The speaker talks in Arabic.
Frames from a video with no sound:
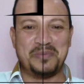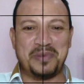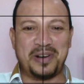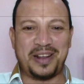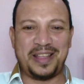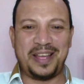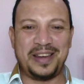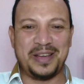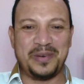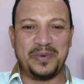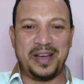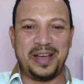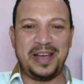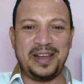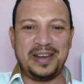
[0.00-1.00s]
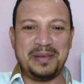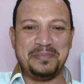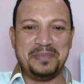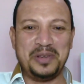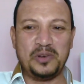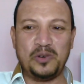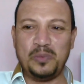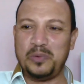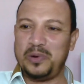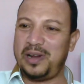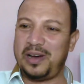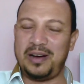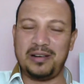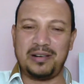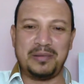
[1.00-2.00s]
مرة تانية اهلا بيكم
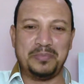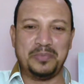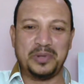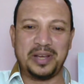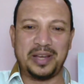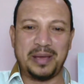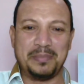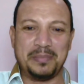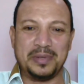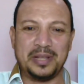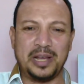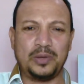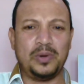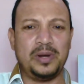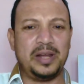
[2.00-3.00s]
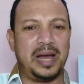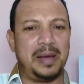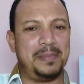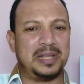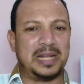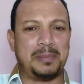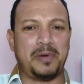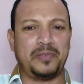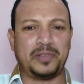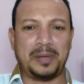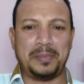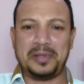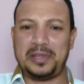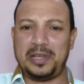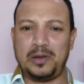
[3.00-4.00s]
والعقرب متجمد هتقول لي يا عم ده انا بفطر
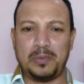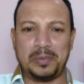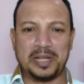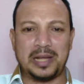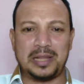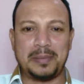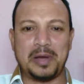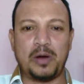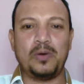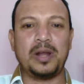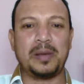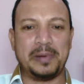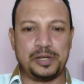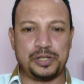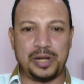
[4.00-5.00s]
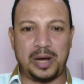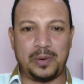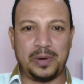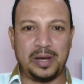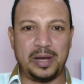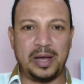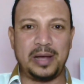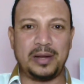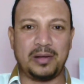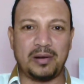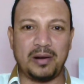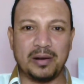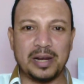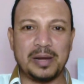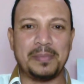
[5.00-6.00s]
باتنين وبتغدى اقول لك ماليش دعوة انا
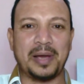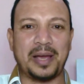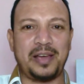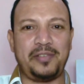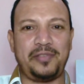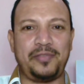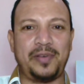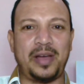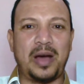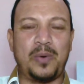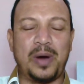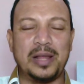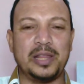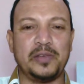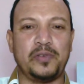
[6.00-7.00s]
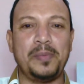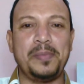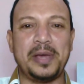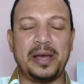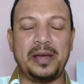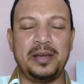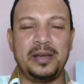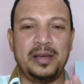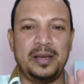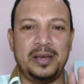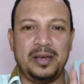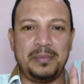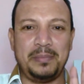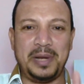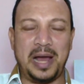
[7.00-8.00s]
راجل بخاف او عندي فوبيا
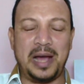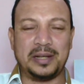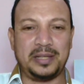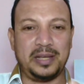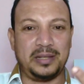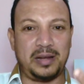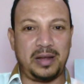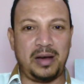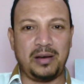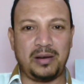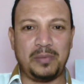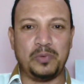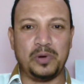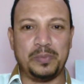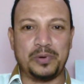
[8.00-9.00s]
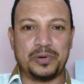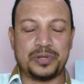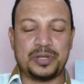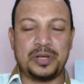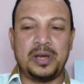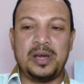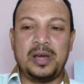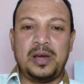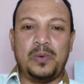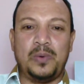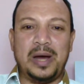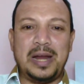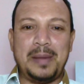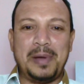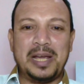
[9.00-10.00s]
من حاجتين العقرب والبرص
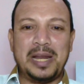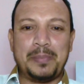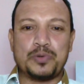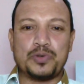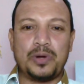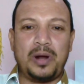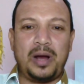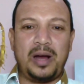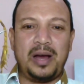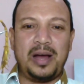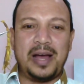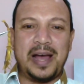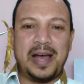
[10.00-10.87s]
وانا بجري بسرعة